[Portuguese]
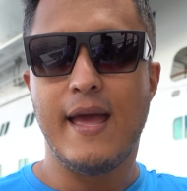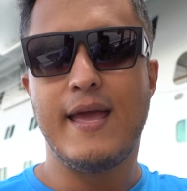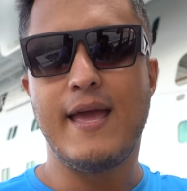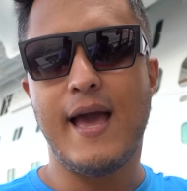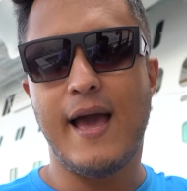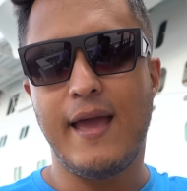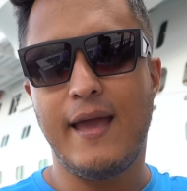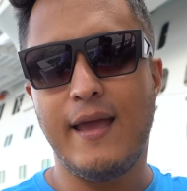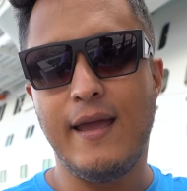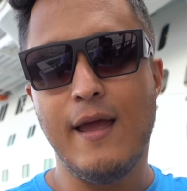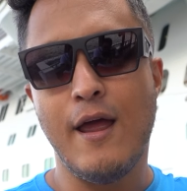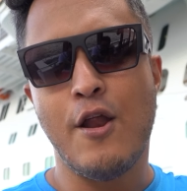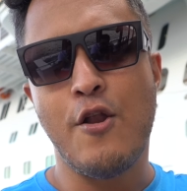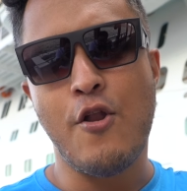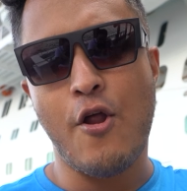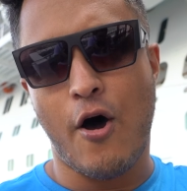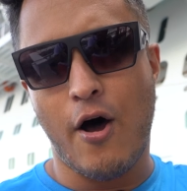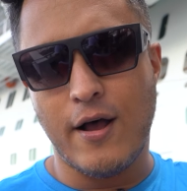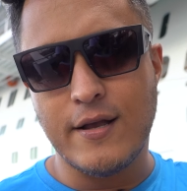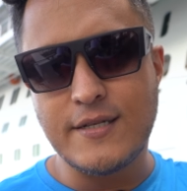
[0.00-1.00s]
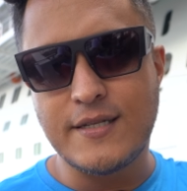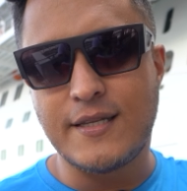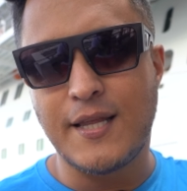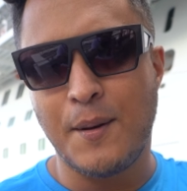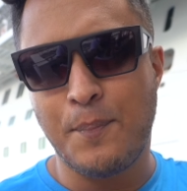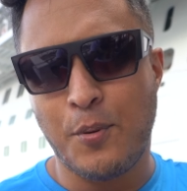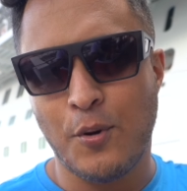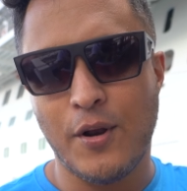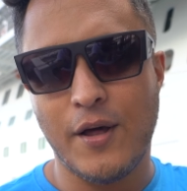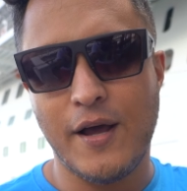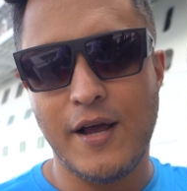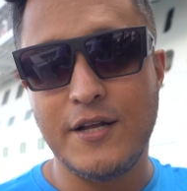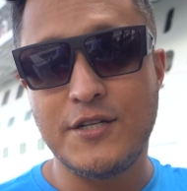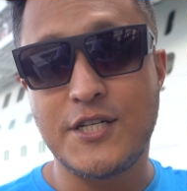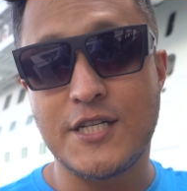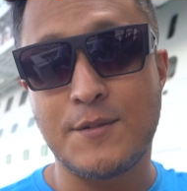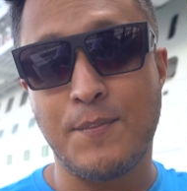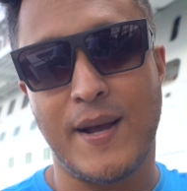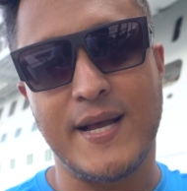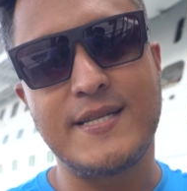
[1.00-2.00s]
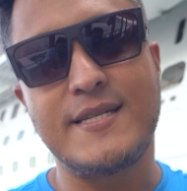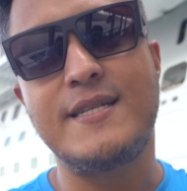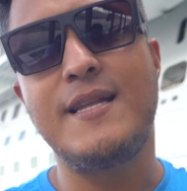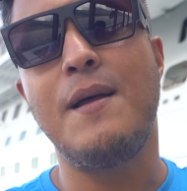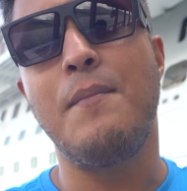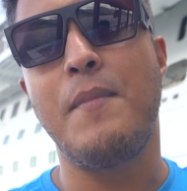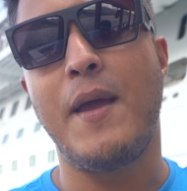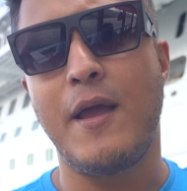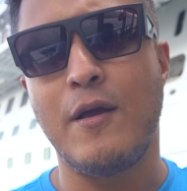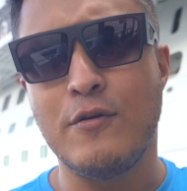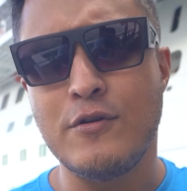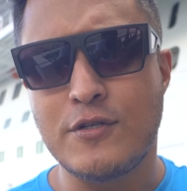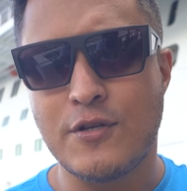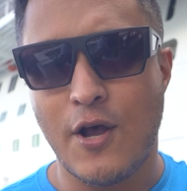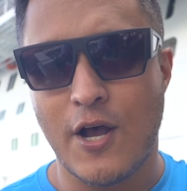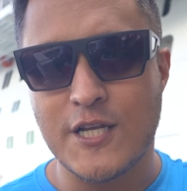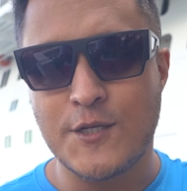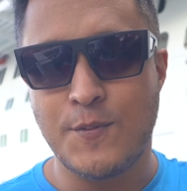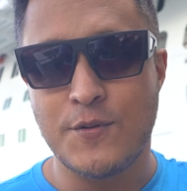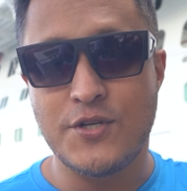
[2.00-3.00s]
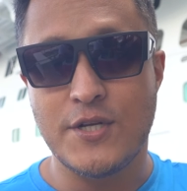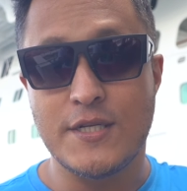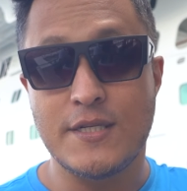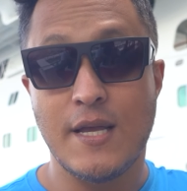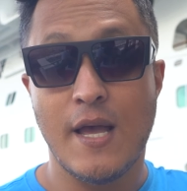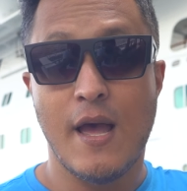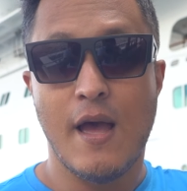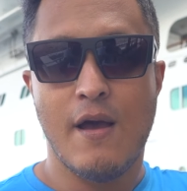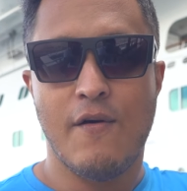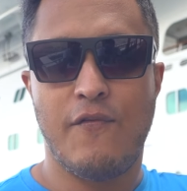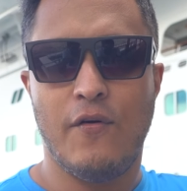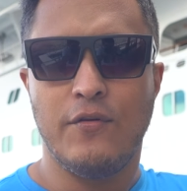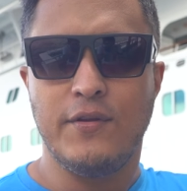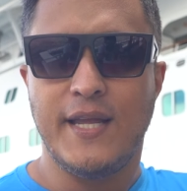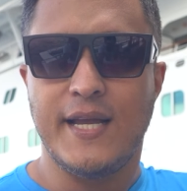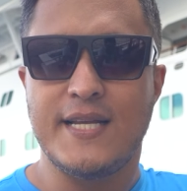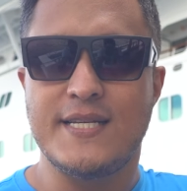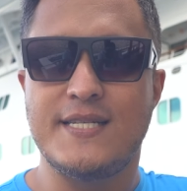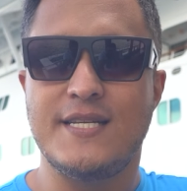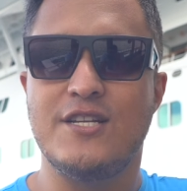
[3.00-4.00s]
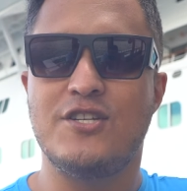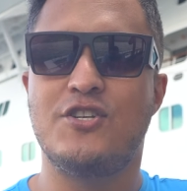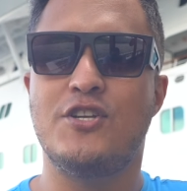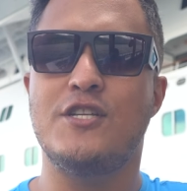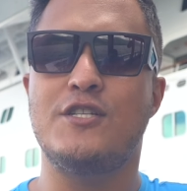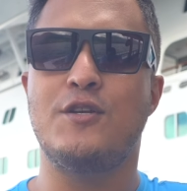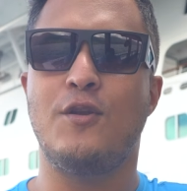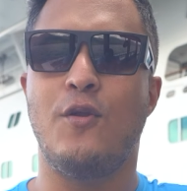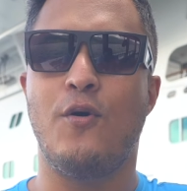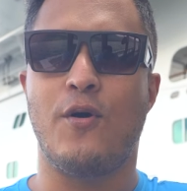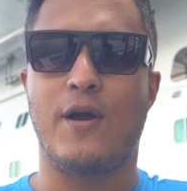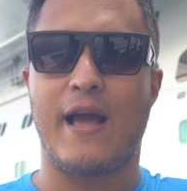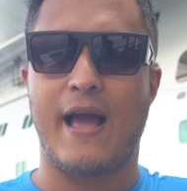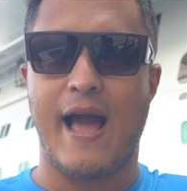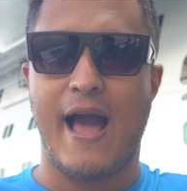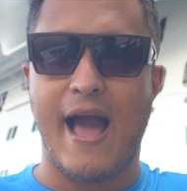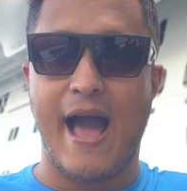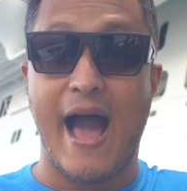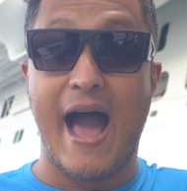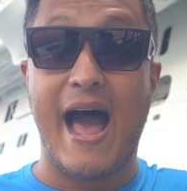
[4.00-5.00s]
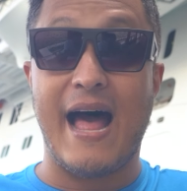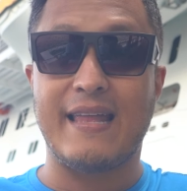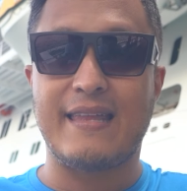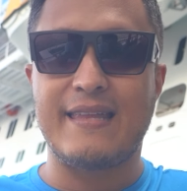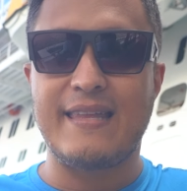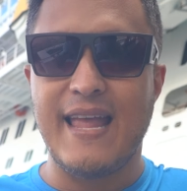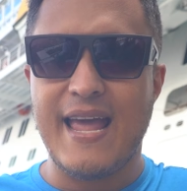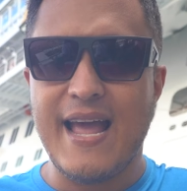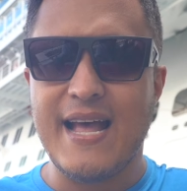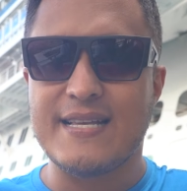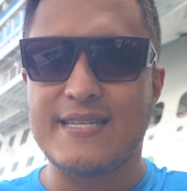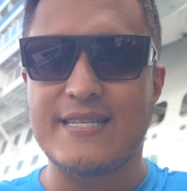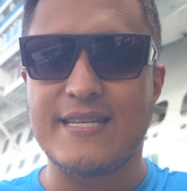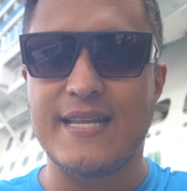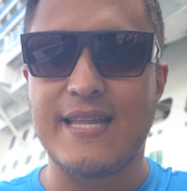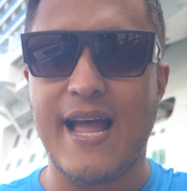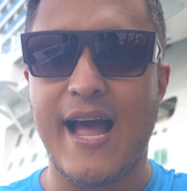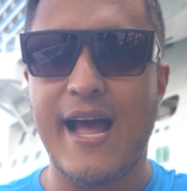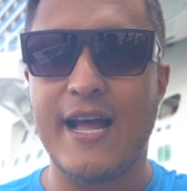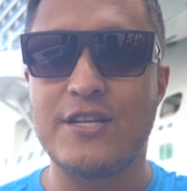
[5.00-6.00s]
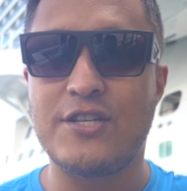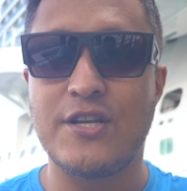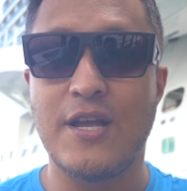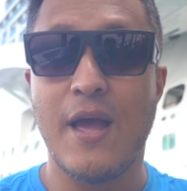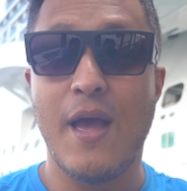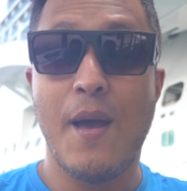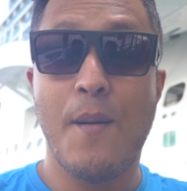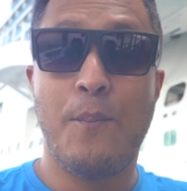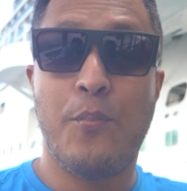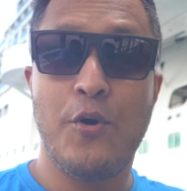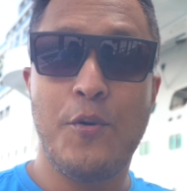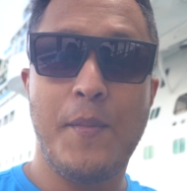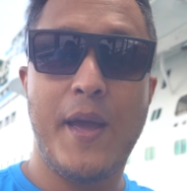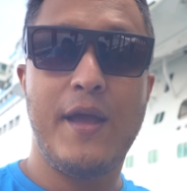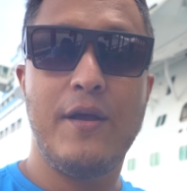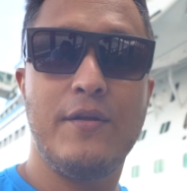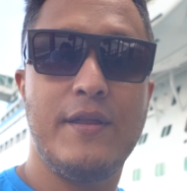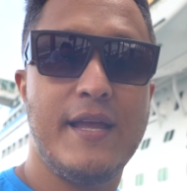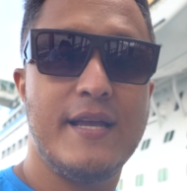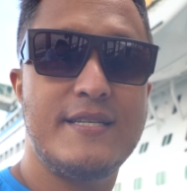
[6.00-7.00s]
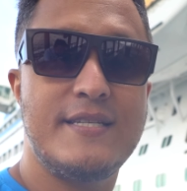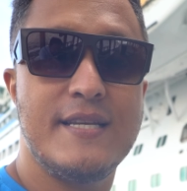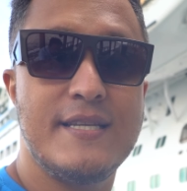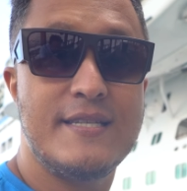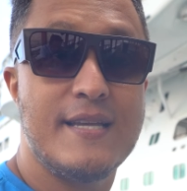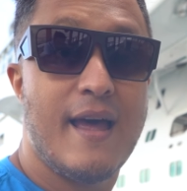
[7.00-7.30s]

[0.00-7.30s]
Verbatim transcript: e aí nós, tripulantes, mas também os hóspedes, vão ter que se deslocar até a cidade por meio desses